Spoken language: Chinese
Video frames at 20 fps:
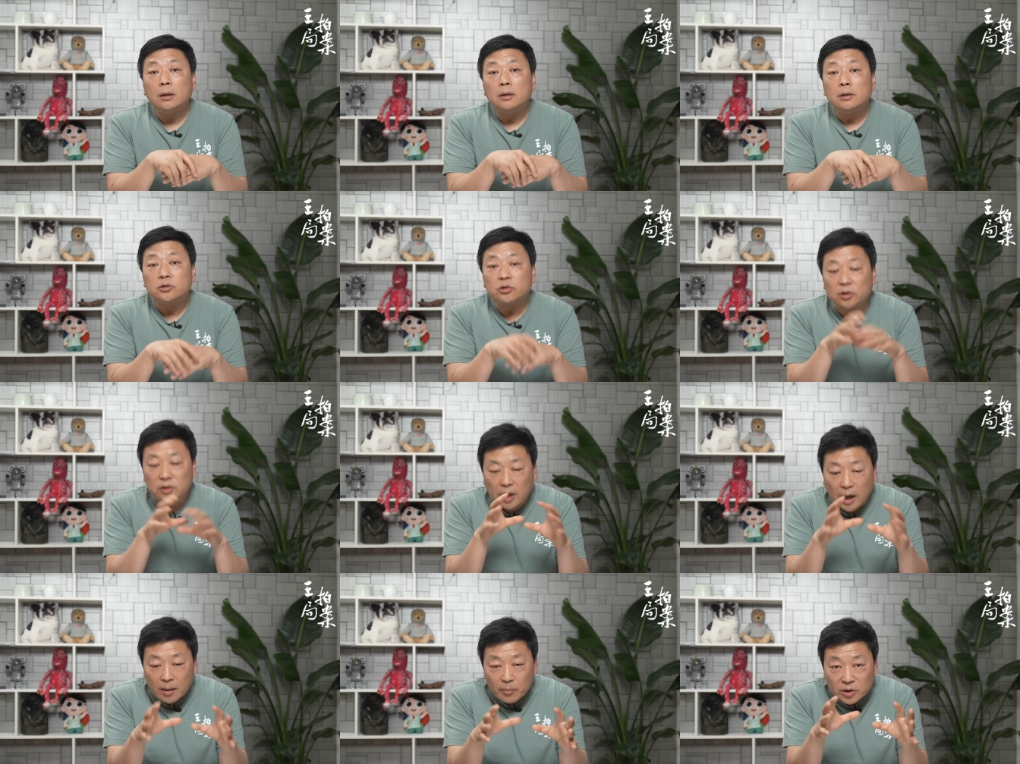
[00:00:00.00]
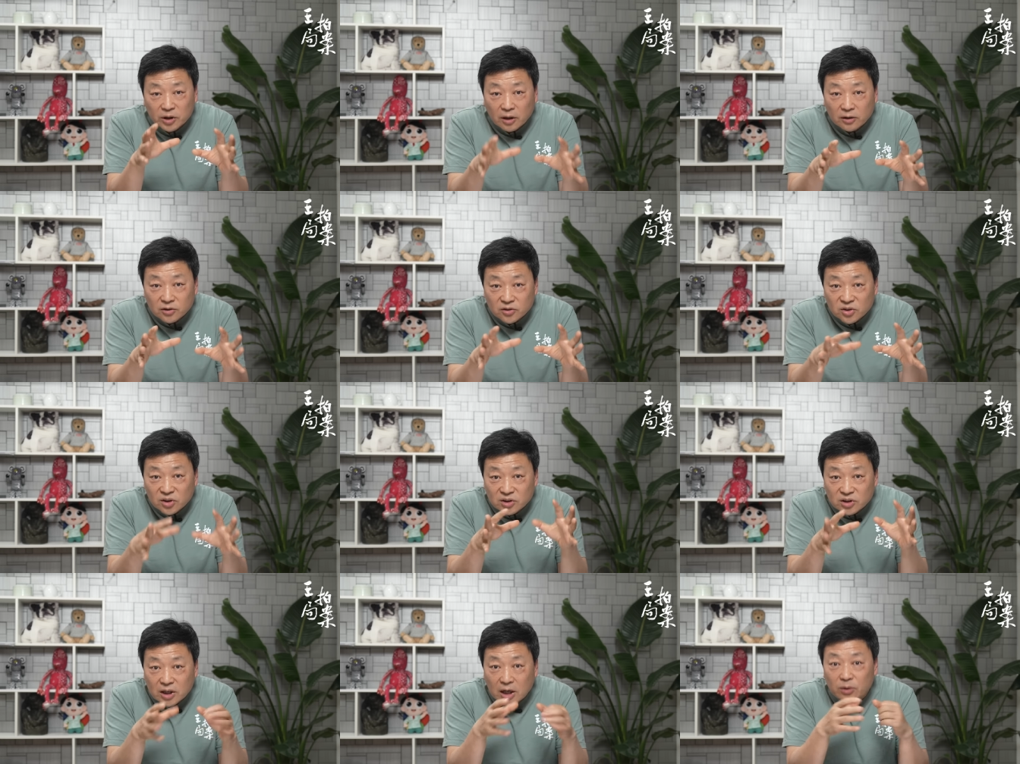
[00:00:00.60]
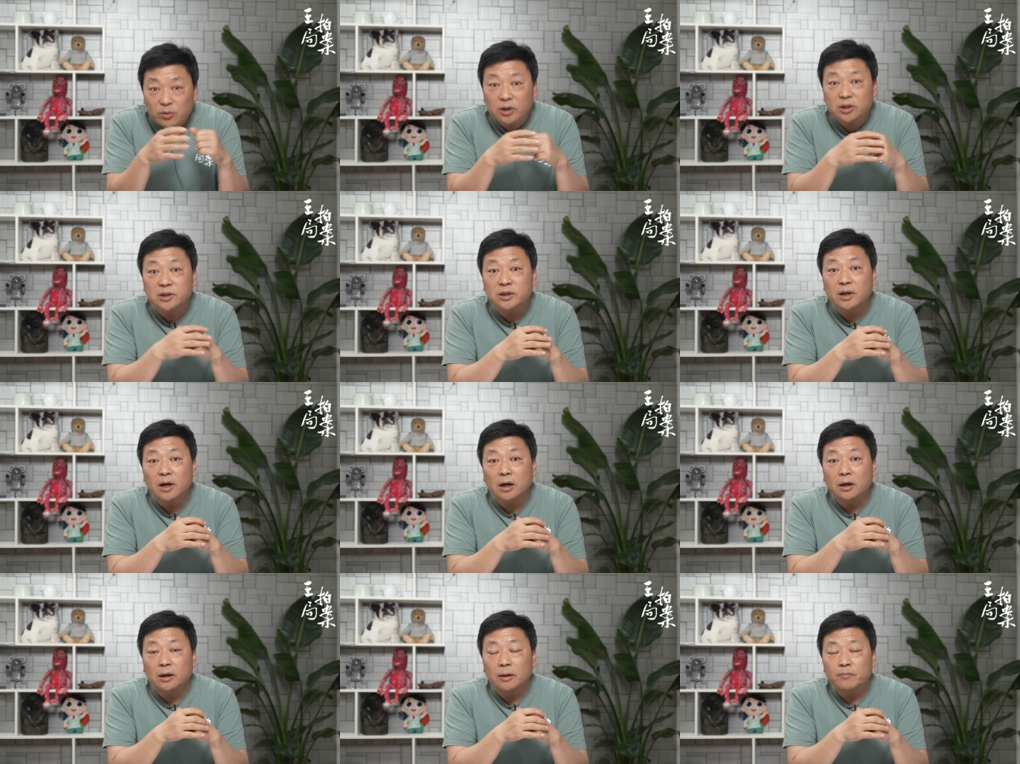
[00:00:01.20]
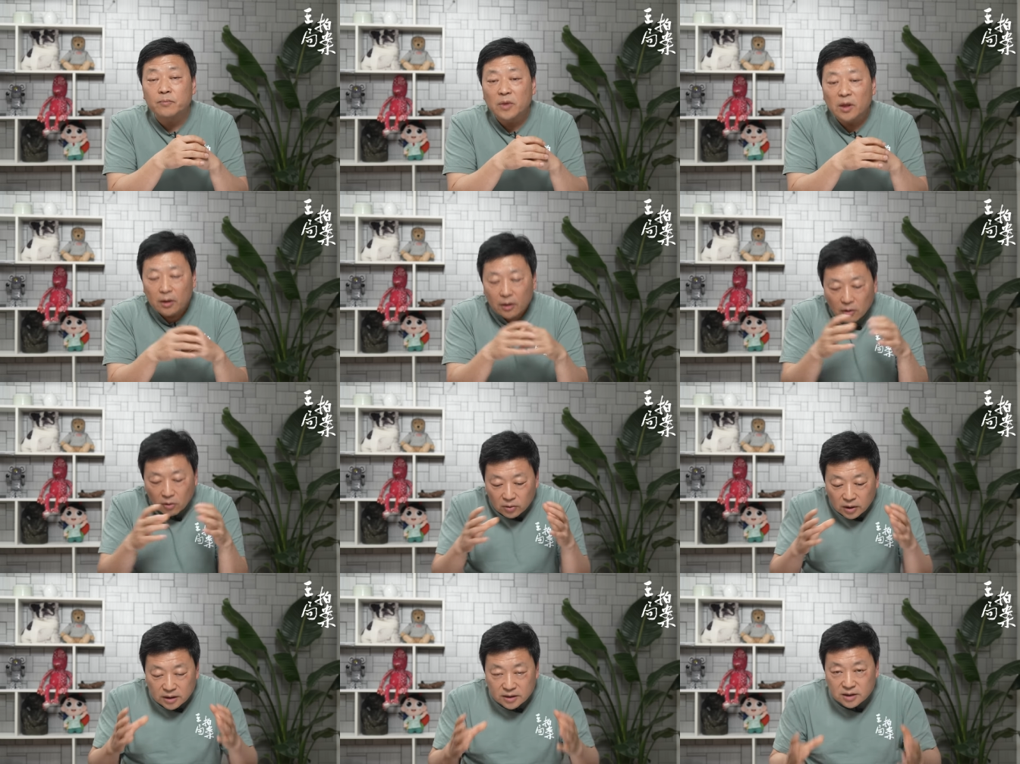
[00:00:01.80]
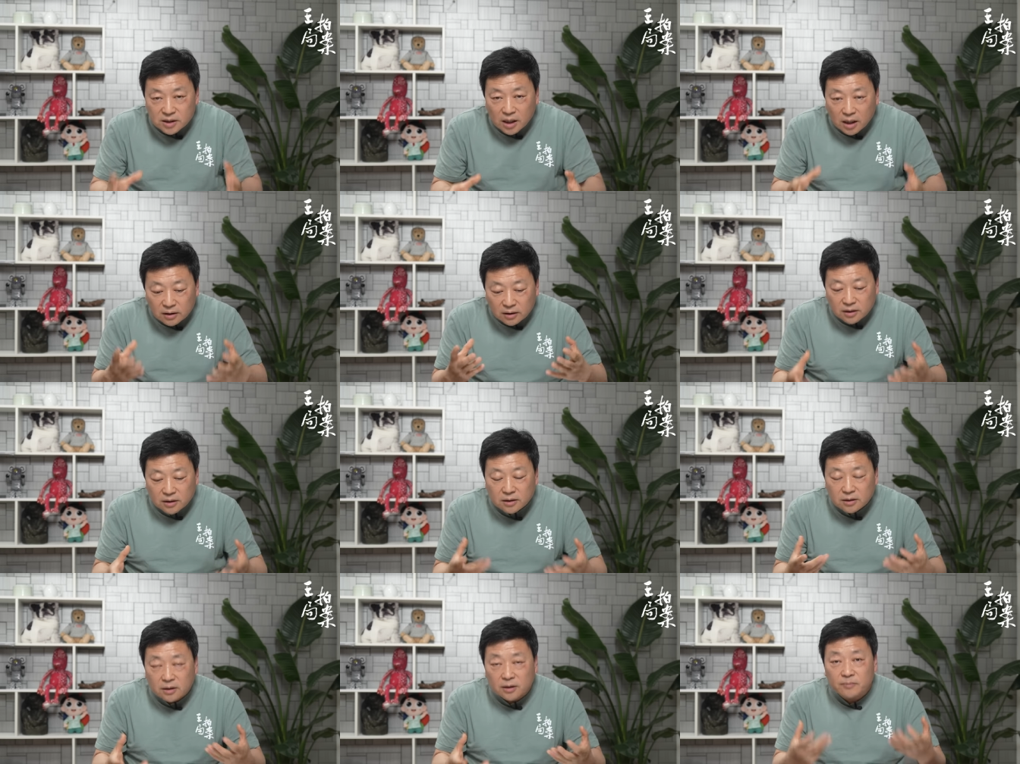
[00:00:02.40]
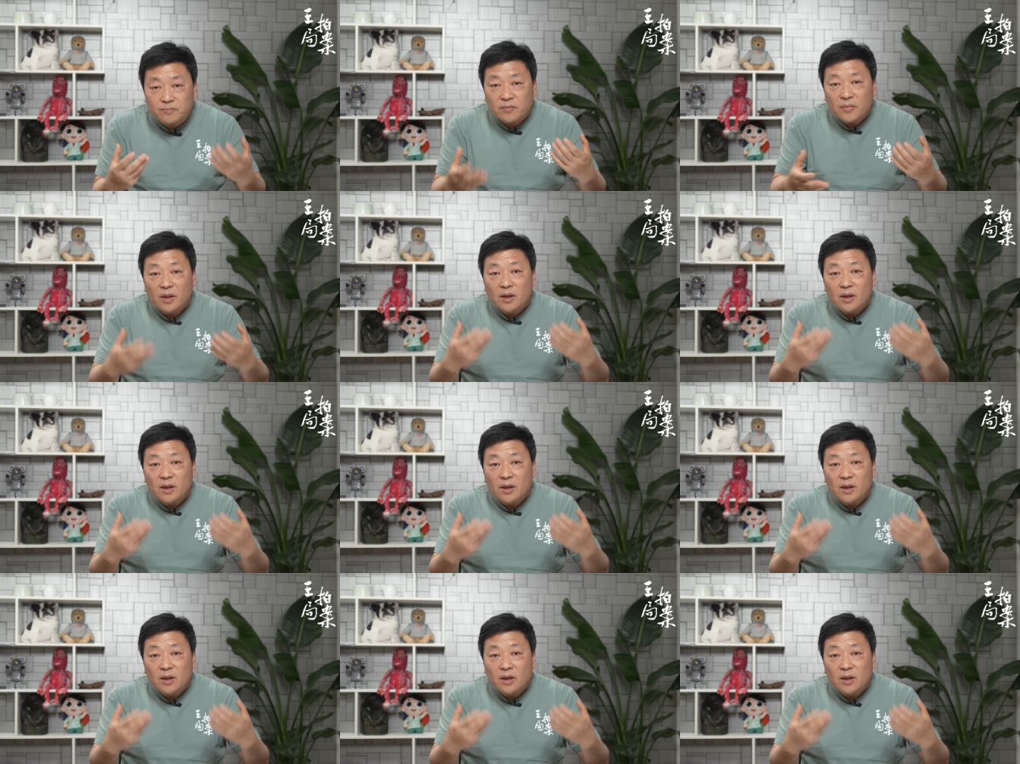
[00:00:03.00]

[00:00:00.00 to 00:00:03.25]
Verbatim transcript: 所以他们当时的战略是这样的。后来这样的一个